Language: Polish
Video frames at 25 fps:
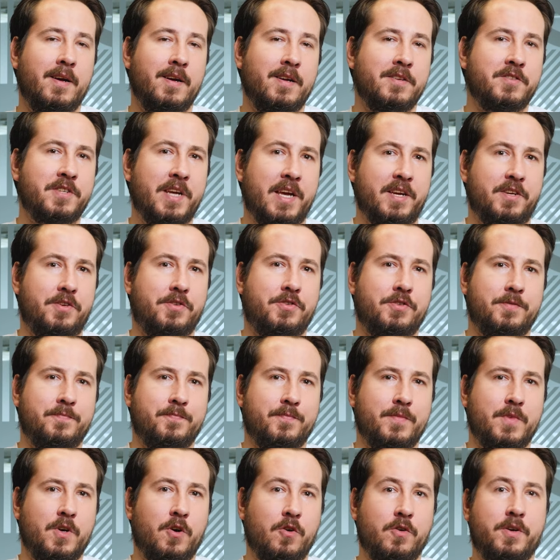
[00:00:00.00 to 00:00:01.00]
Cześć!
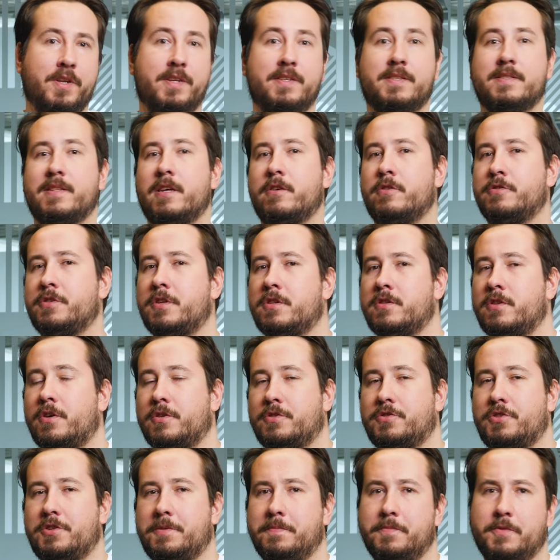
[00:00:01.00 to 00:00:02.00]
Okres
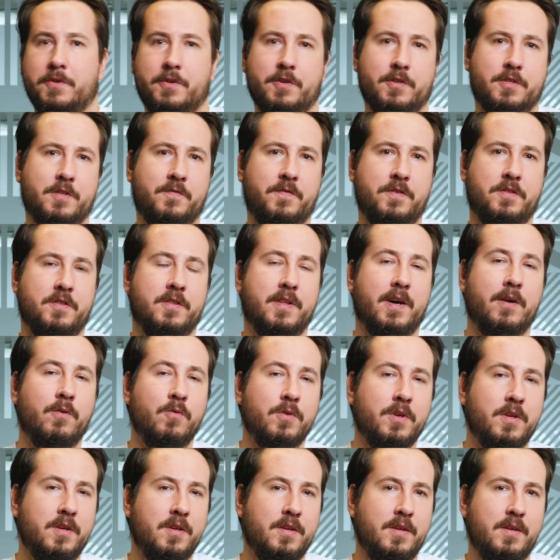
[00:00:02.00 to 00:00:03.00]
starożytności to rozkwit
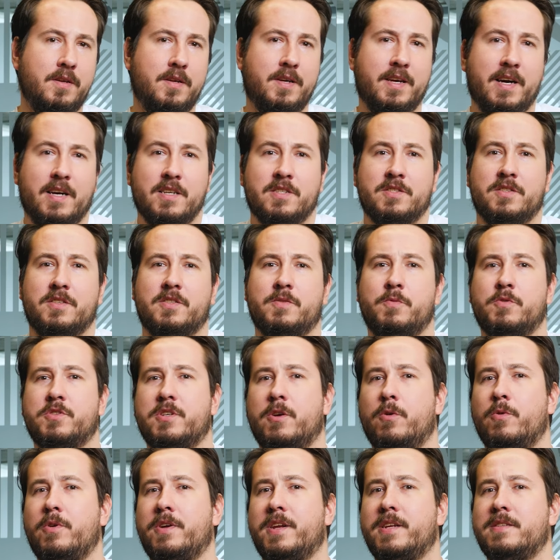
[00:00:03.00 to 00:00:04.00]
nauki i każdy
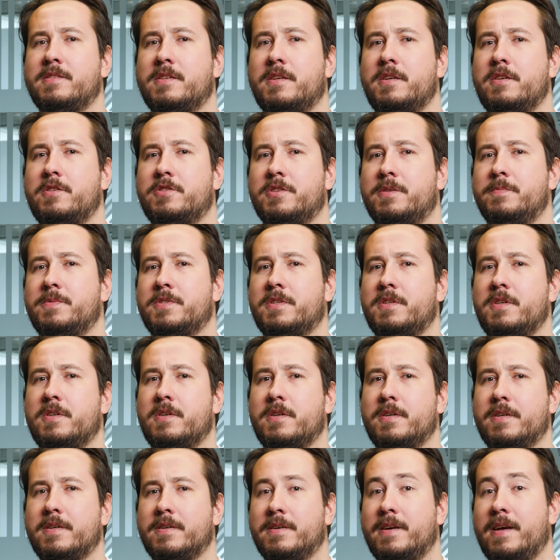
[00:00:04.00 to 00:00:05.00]
słyszał o greckich,
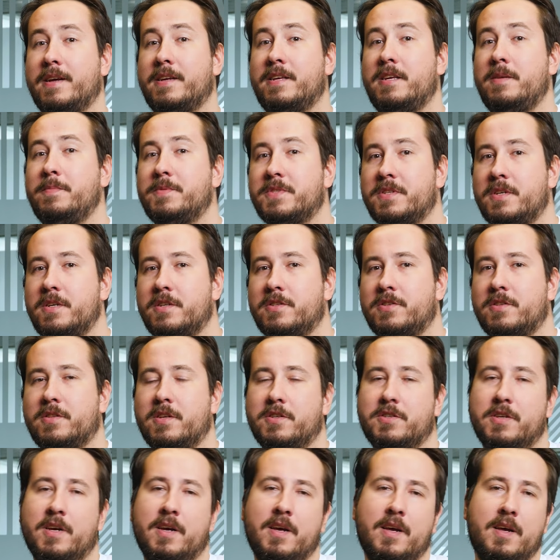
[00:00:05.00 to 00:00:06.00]
rzymskich, egipskich czy
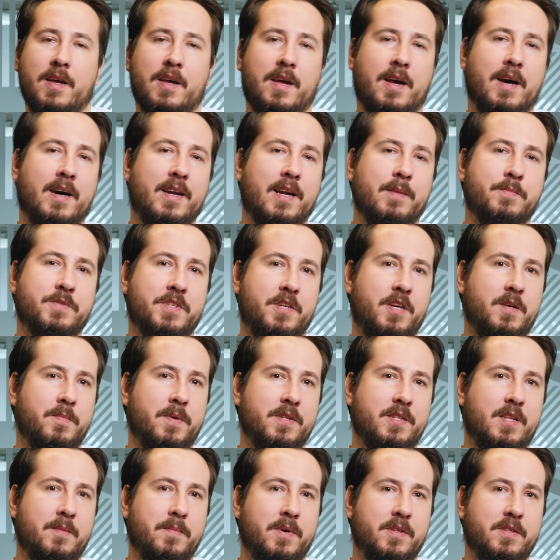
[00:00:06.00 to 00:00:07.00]
też arabskich
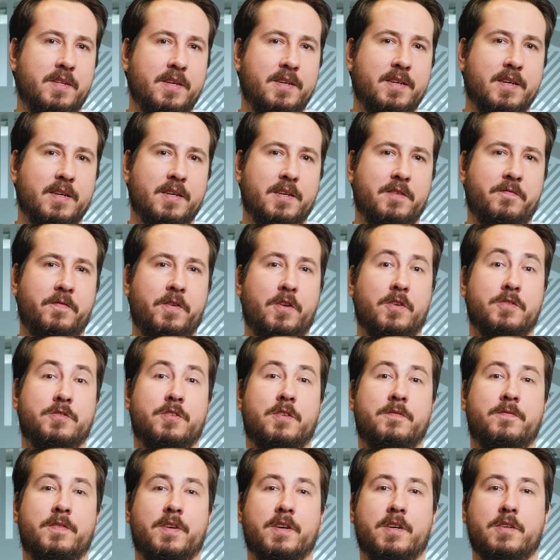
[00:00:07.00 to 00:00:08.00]
matematykach,
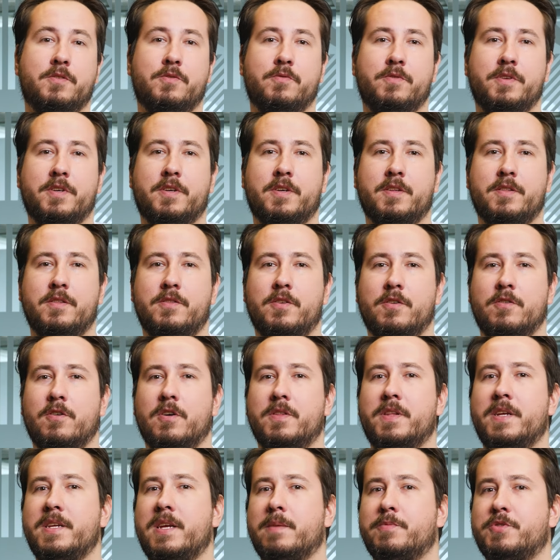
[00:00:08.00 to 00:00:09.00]
filozofach, których
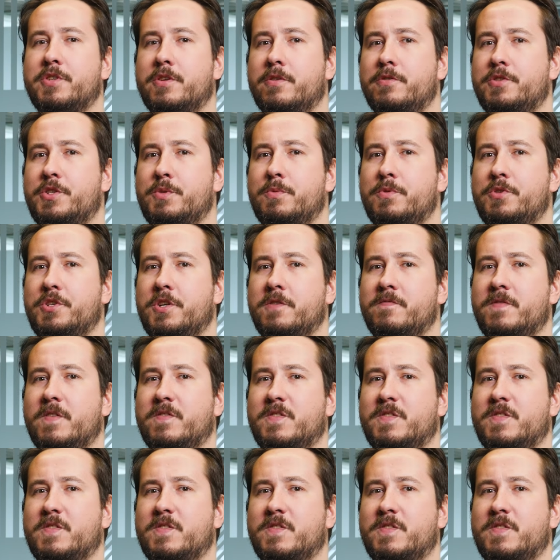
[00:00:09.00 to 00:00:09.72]
dokonania przerodziły się we